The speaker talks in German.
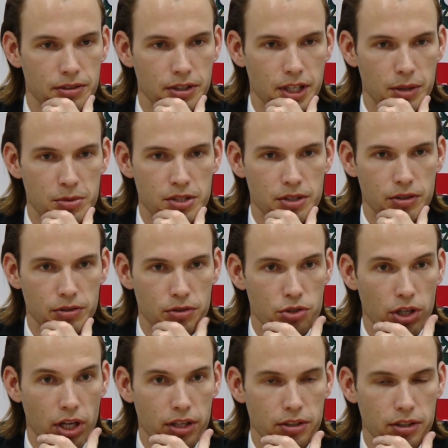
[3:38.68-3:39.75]
Gibson und
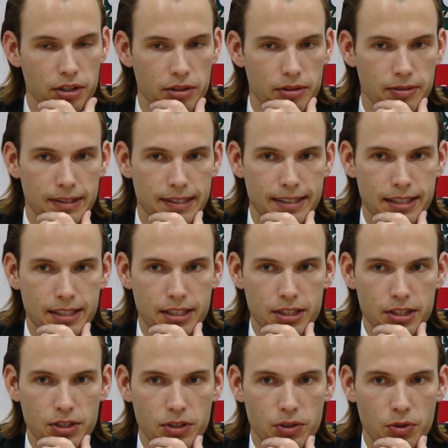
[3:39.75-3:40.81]
Gianti
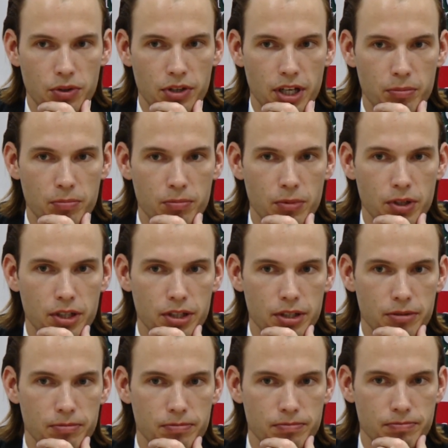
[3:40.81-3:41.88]
und haben
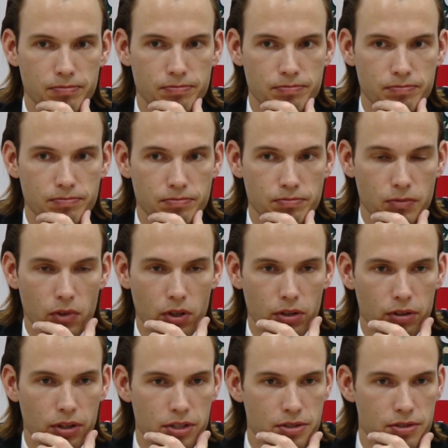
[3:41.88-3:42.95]
äh,
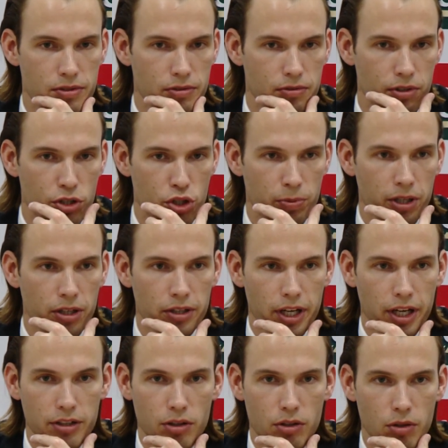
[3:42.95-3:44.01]
das, das Spiel in die
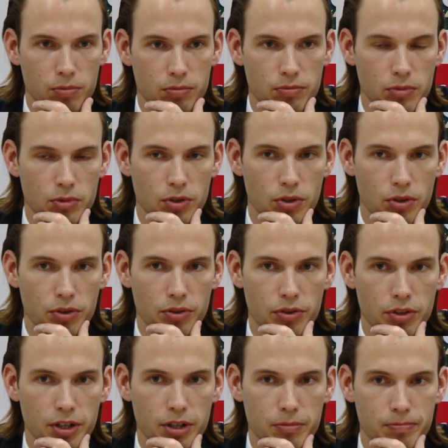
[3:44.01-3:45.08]
Hand genommen. Und
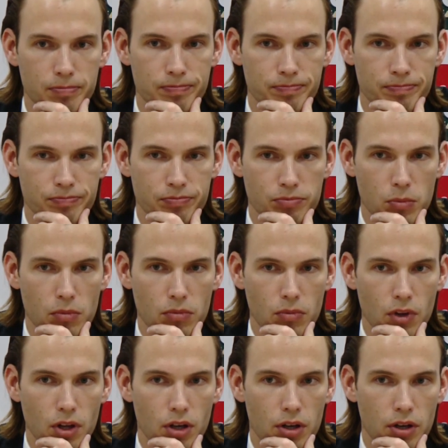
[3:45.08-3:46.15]
ähm,
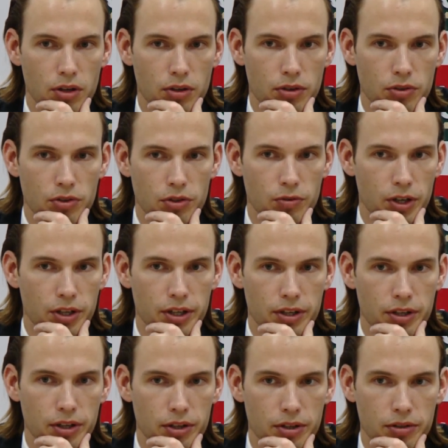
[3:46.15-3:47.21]
sie waren
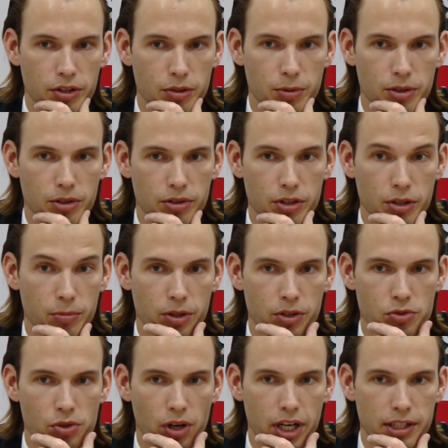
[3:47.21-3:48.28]
dann äh, nicht, mehr, nicht mehr
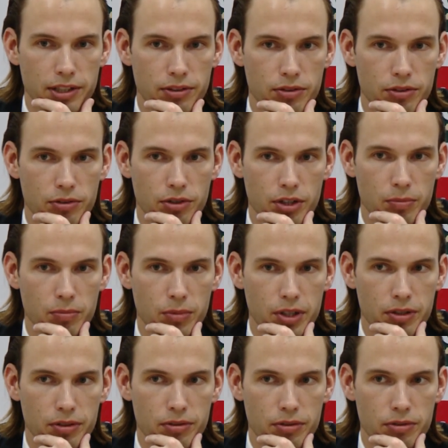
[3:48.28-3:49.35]
zu halten und haben
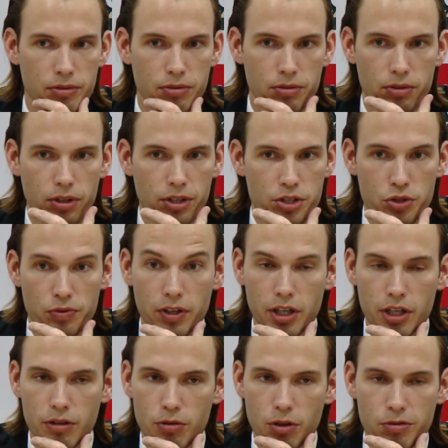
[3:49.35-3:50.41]
äh, ganz
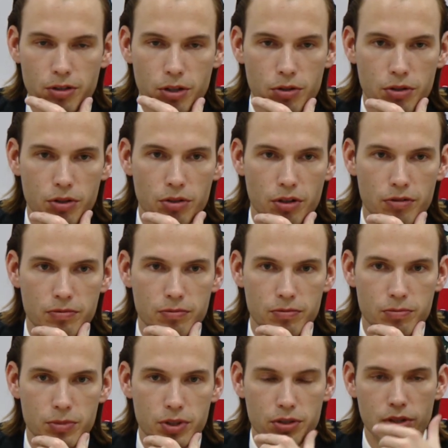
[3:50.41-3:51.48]
schwierige Würfe auch getroffen,
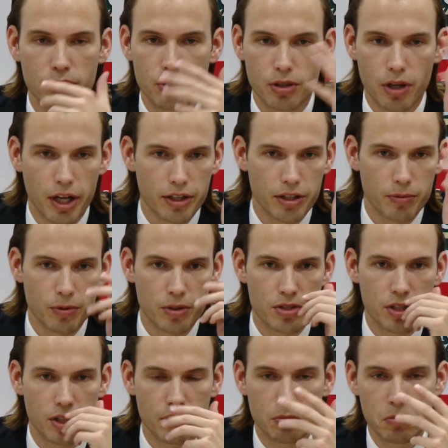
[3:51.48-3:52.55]
mit äh, Hand im
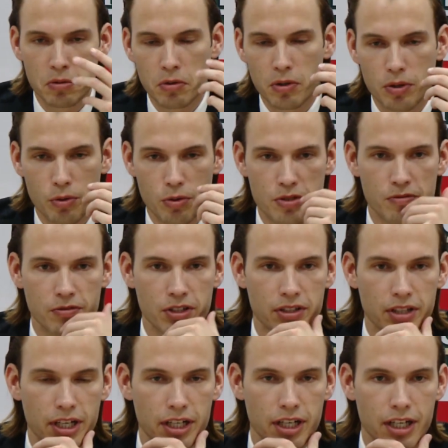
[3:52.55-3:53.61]
Gesicht, mit äh, großen
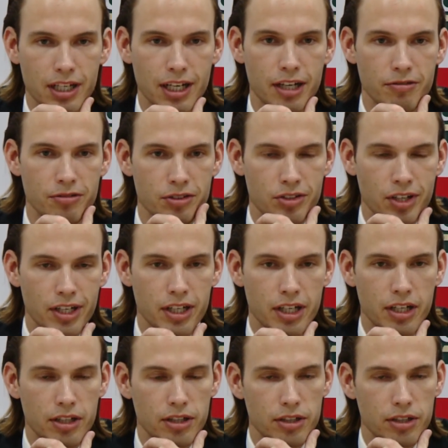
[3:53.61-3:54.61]
Verteidiger, kleinen Verteidiger.